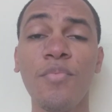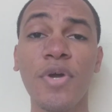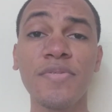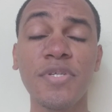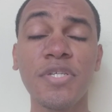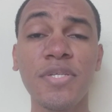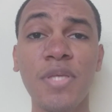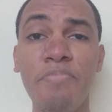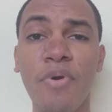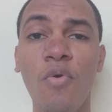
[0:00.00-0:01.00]
Por isso a gente
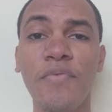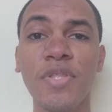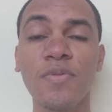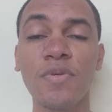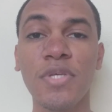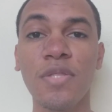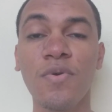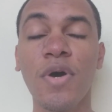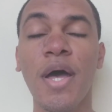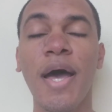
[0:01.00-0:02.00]
sempre convida o
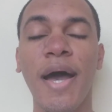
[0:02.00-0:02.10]
torcedor